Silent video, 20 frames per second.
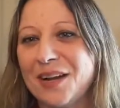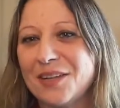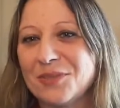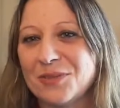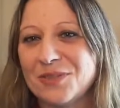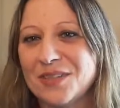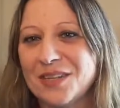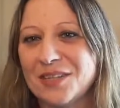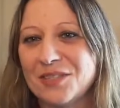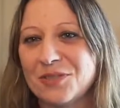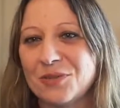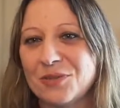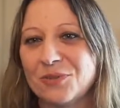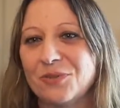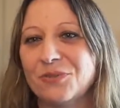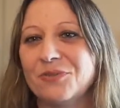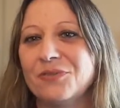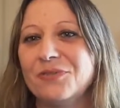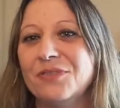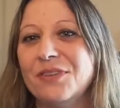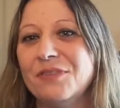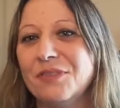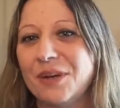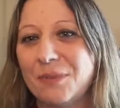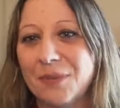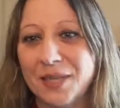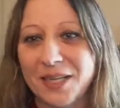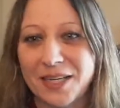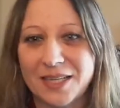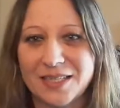l'association Vivre à
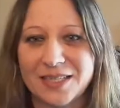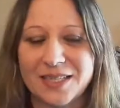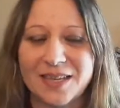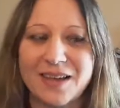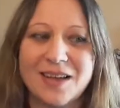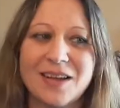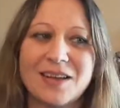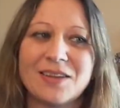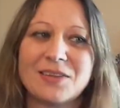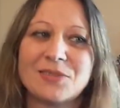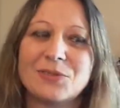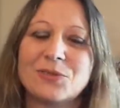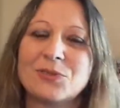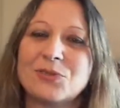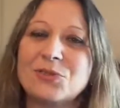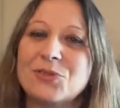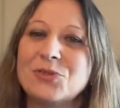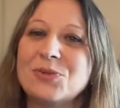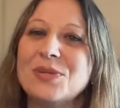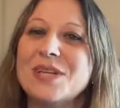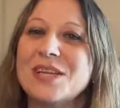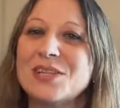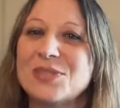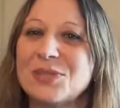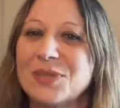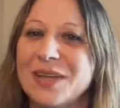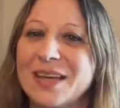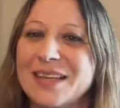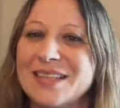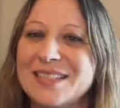Madagascar dont je suis la
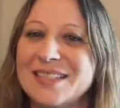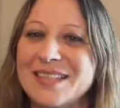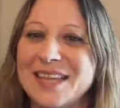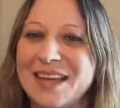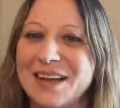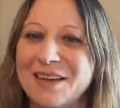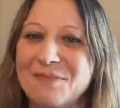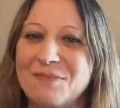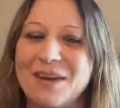secrétaire.